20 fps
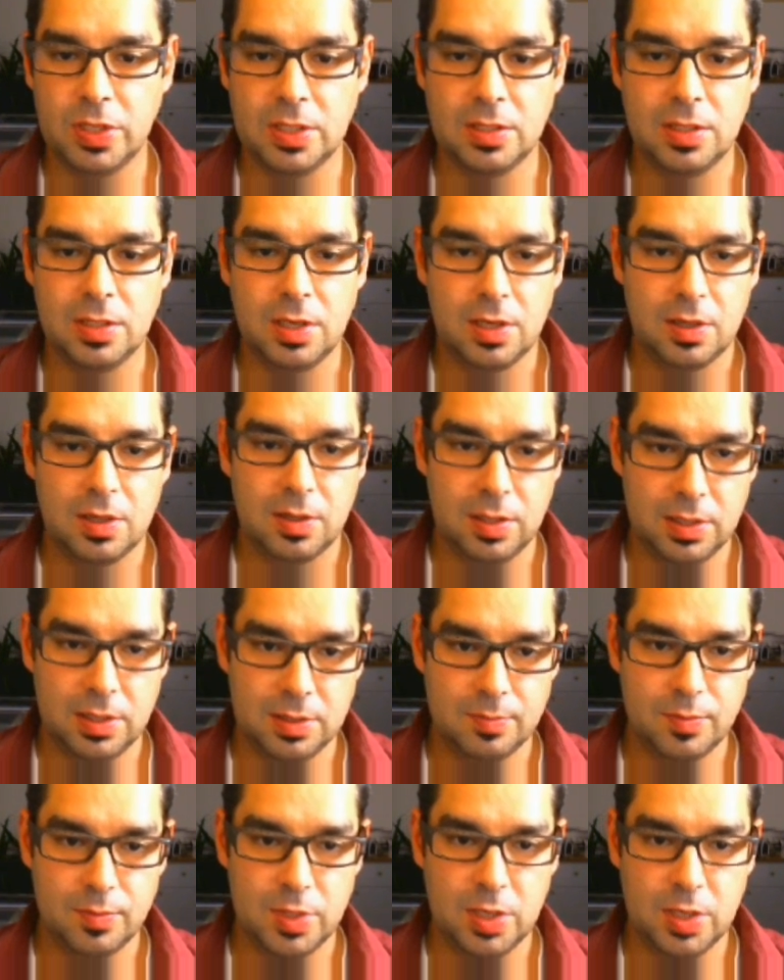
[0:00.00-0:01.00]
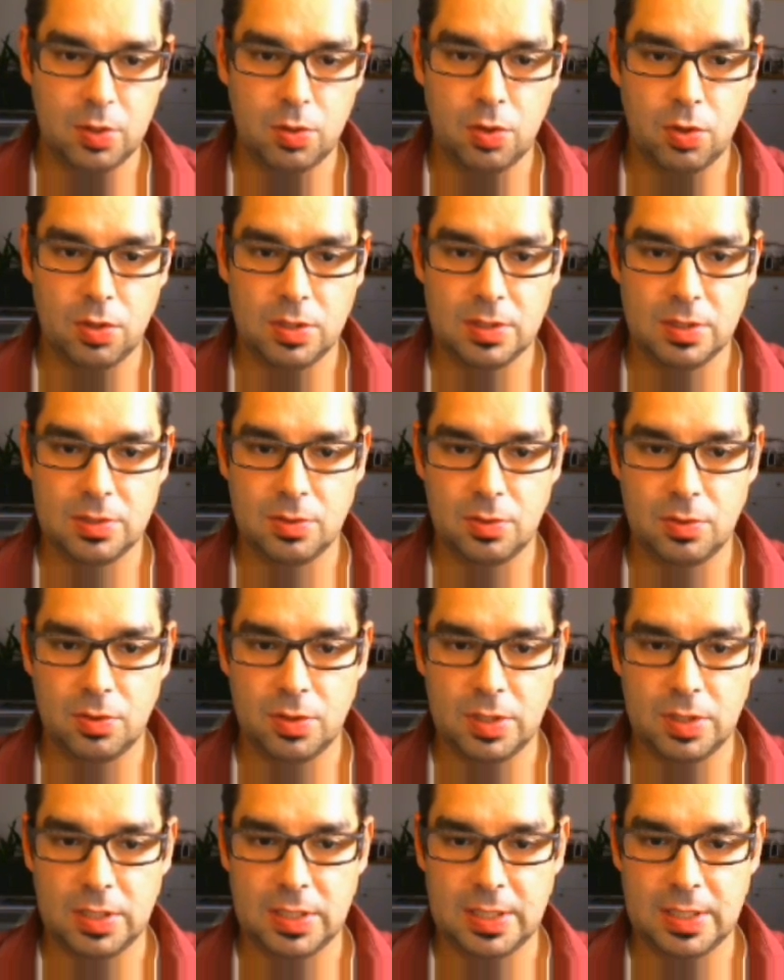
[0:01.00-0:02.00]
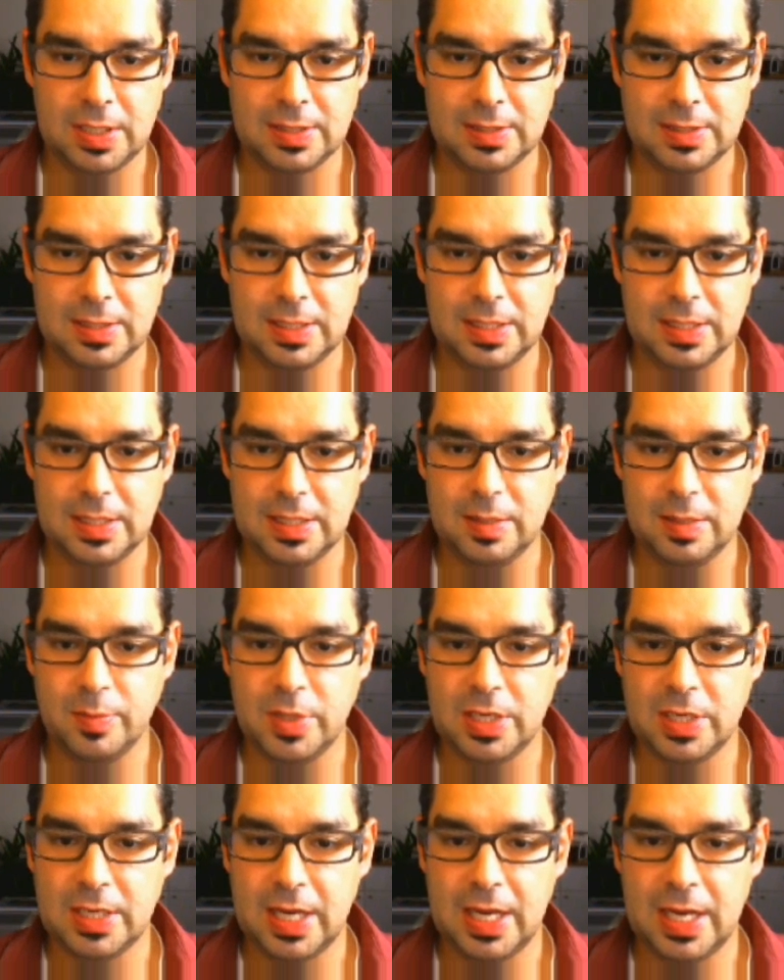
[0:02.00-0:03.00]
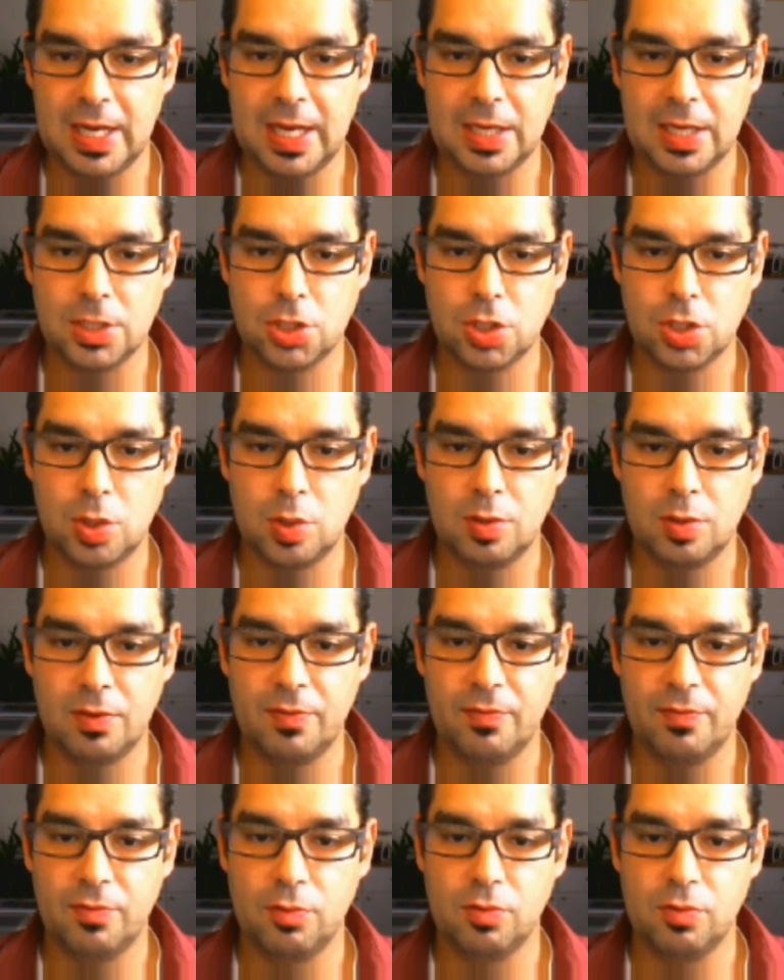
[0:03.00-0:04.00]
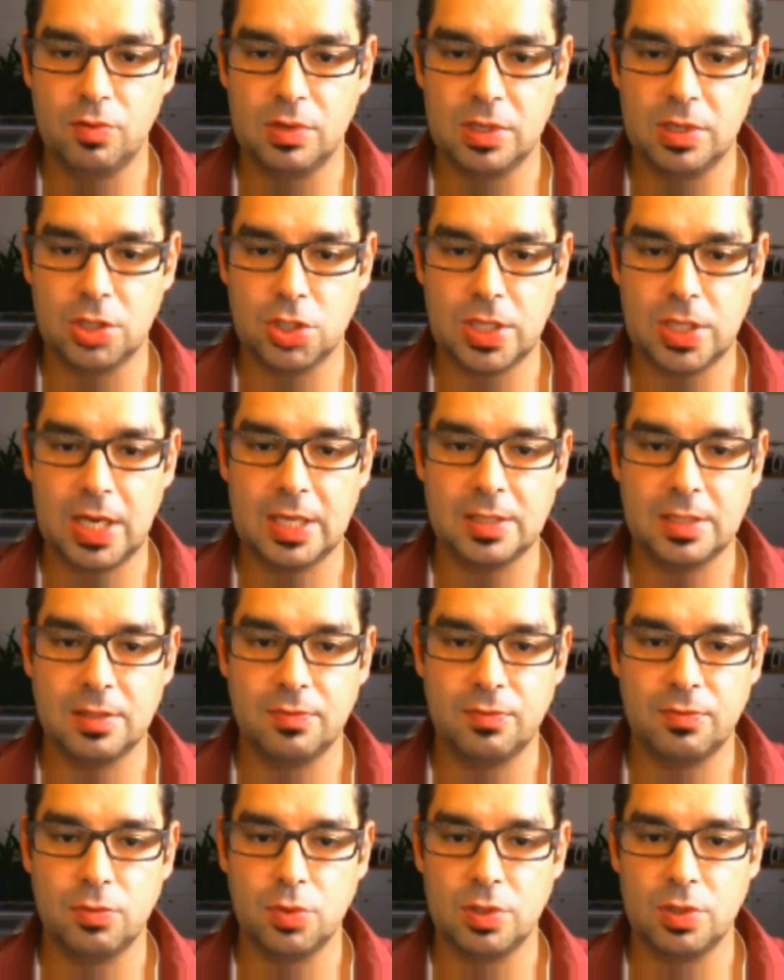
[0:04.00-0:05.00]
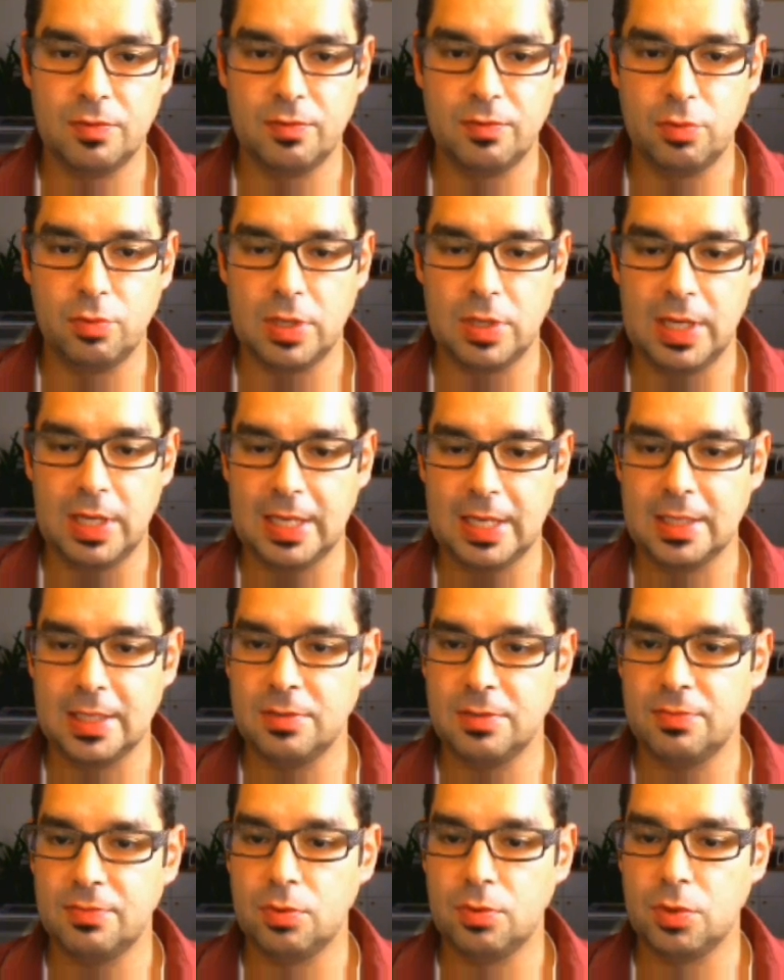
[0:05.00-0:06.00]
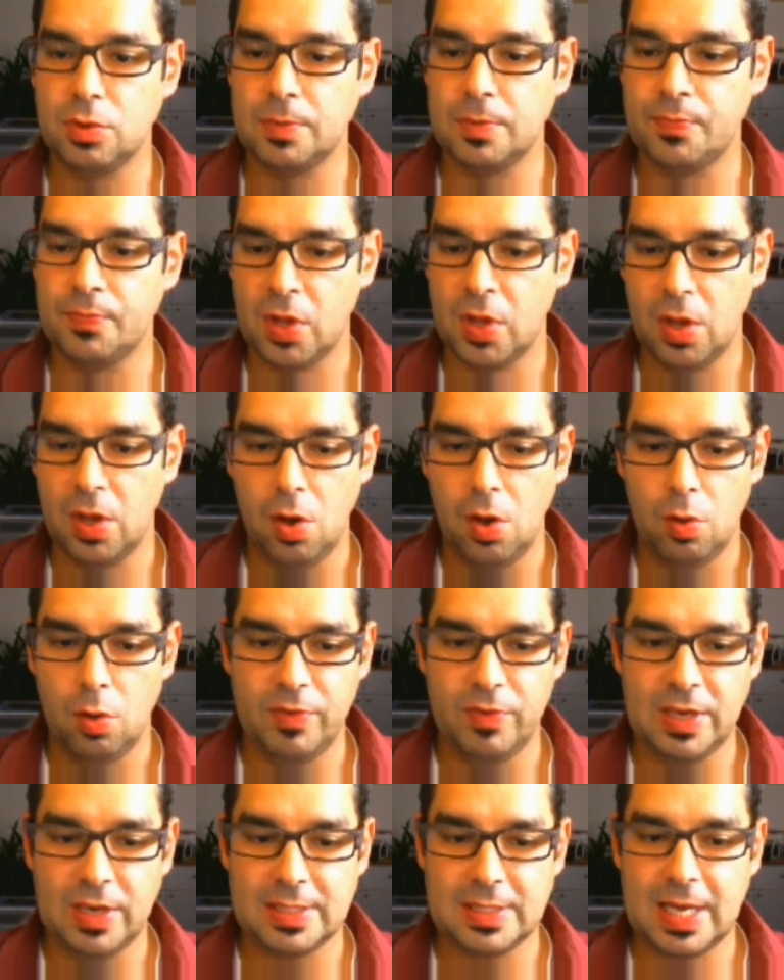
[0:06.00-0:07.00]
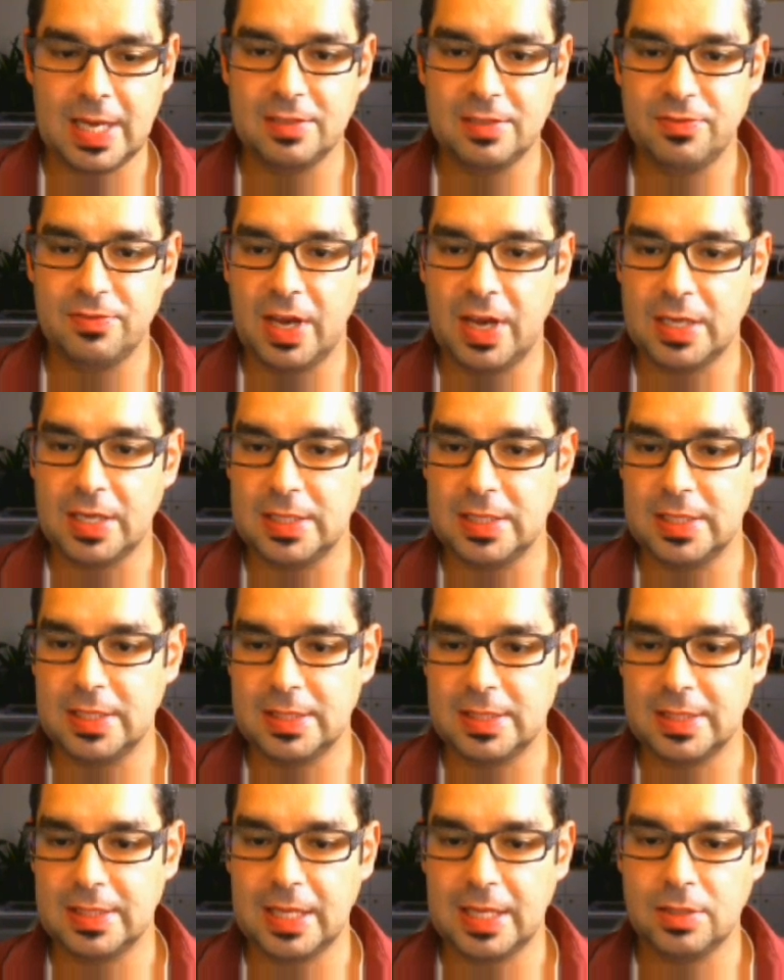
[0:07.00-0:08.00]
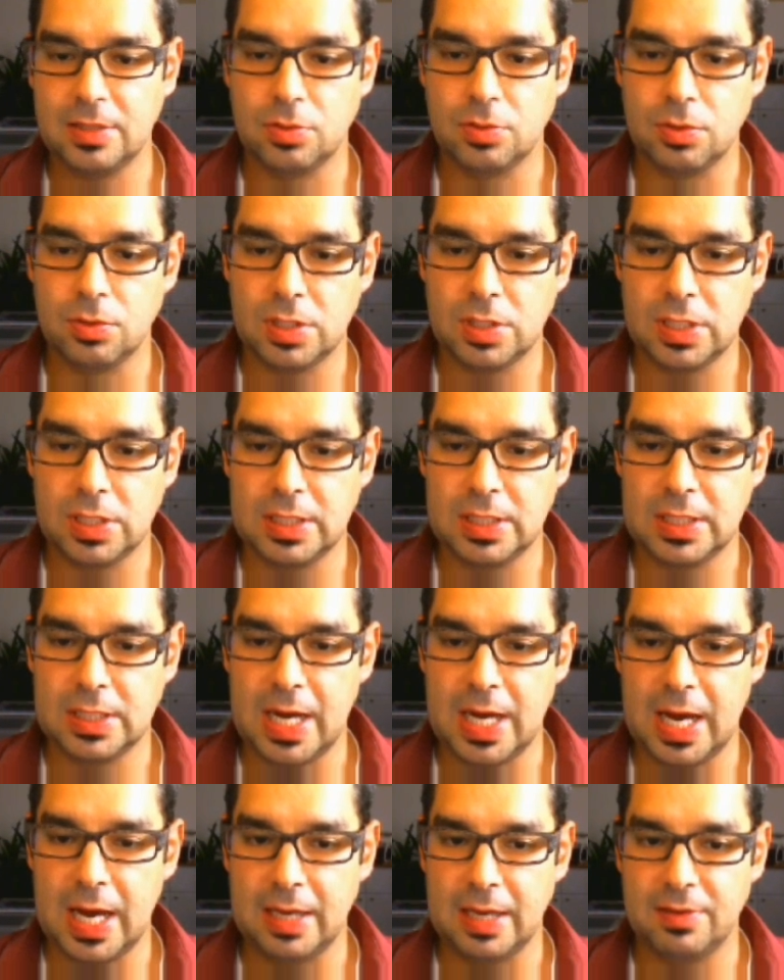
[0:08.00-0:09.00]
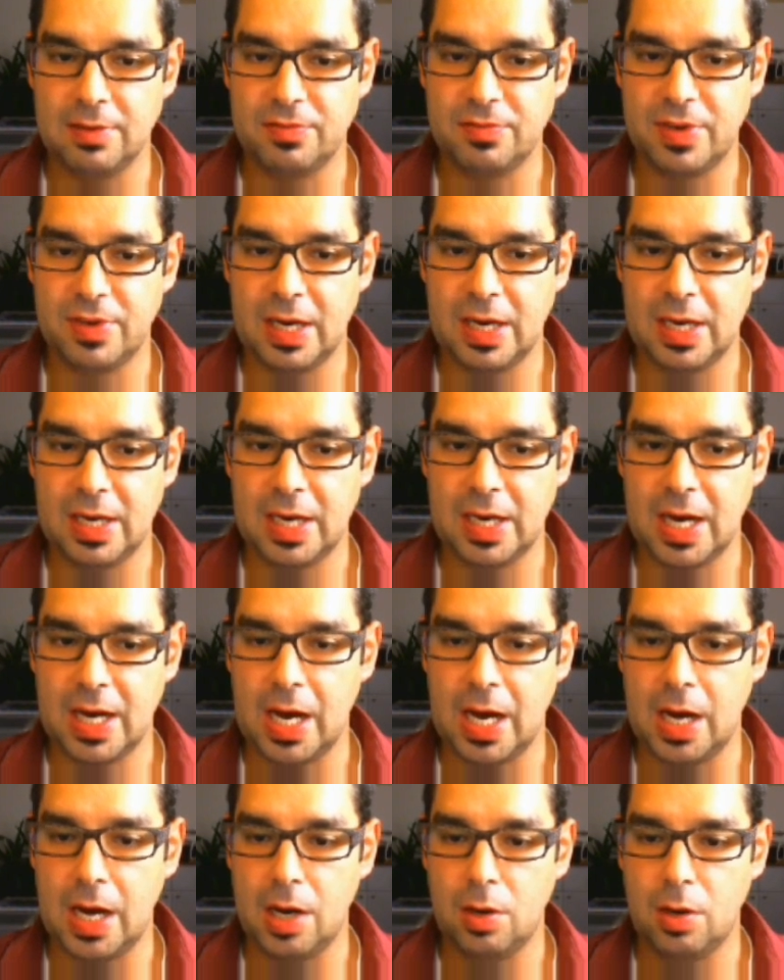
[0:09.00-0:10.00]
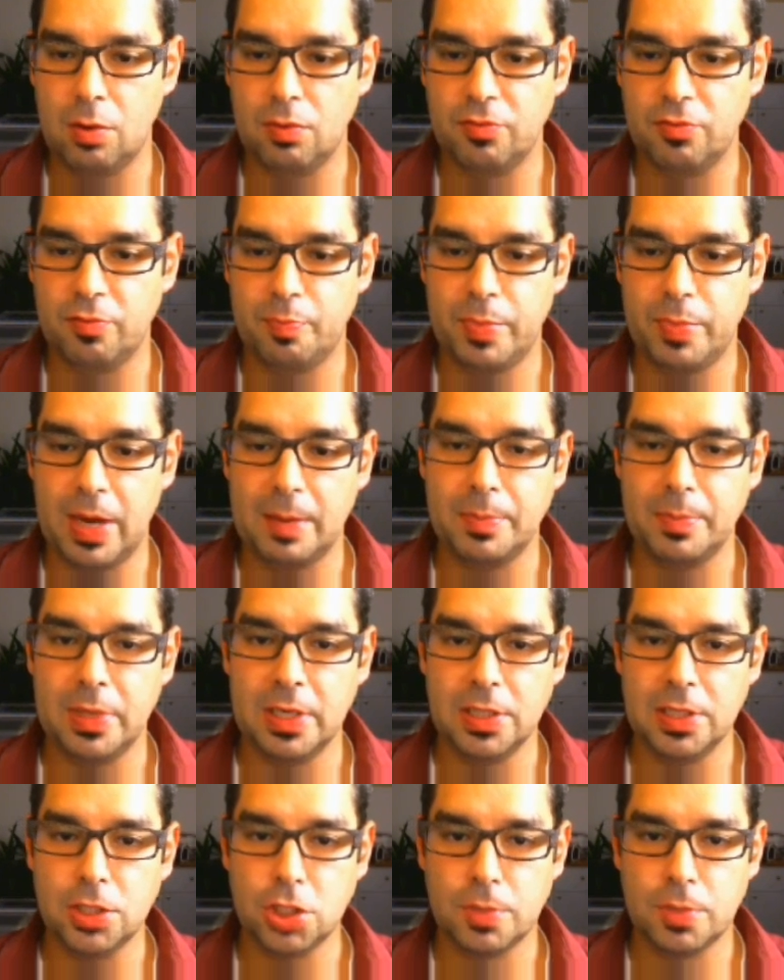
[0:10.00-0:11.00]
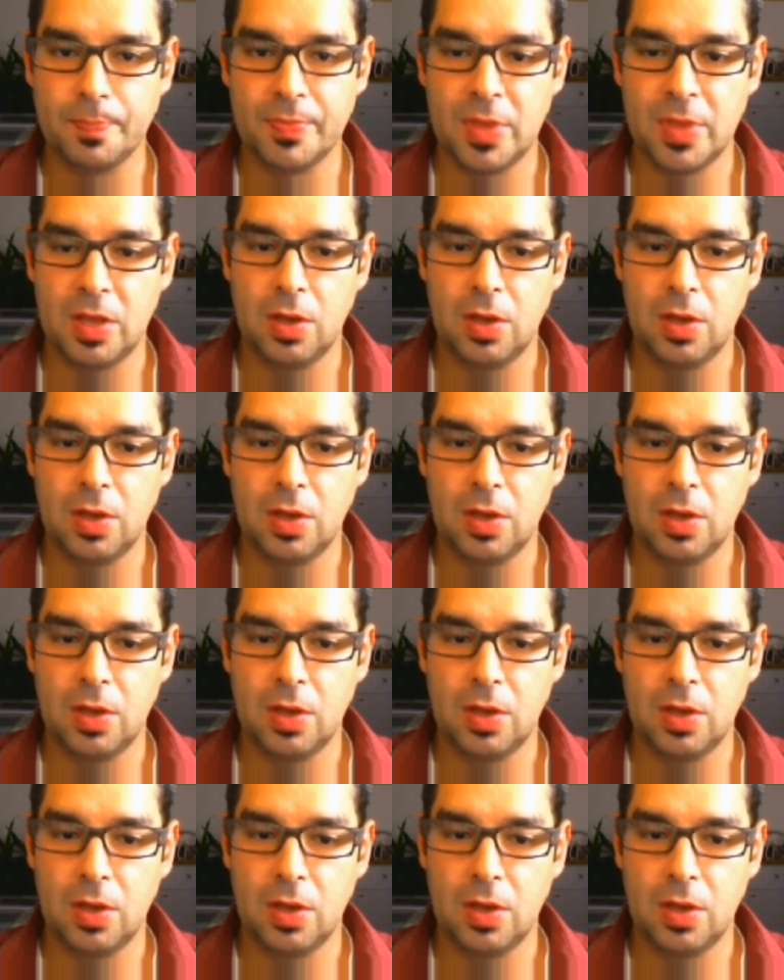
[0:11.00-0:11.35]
bin. Ähm, ihr könnt euch das hier im Detail anschauen, wo gestartet wurde, wo gelandet wurde. Und wenn das alles fertig ist, dann drückt ihr einfach auf Publish